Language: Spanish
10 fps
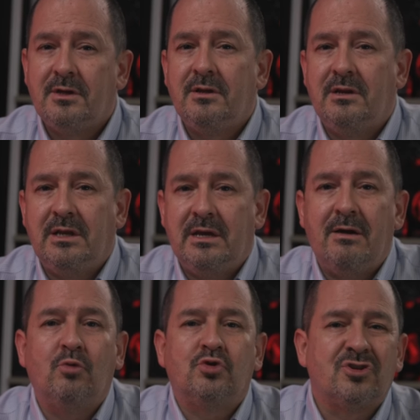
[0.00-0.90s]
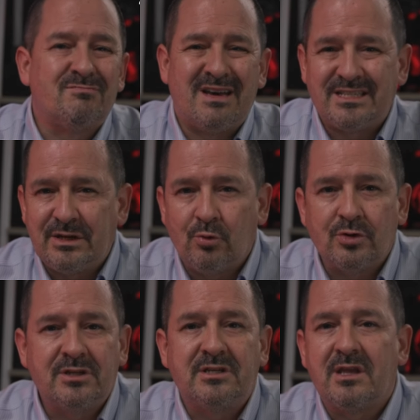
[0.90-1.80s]
ni abusos masivos
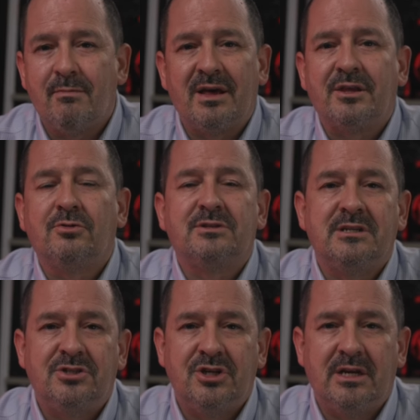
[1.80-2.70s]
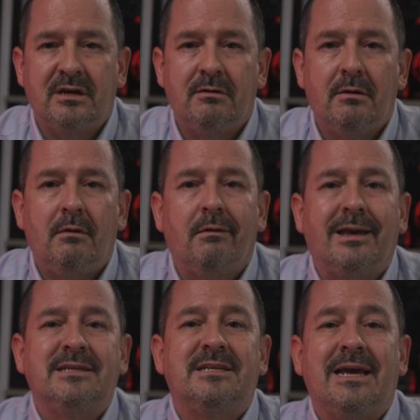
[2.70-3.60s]
sistemáticos en China
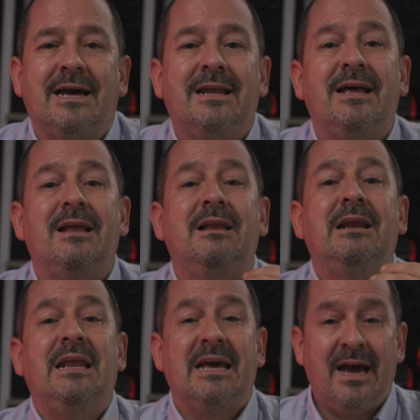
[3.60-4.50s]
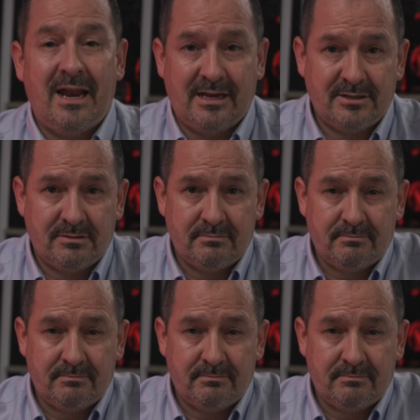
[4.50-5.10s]
que sean legales.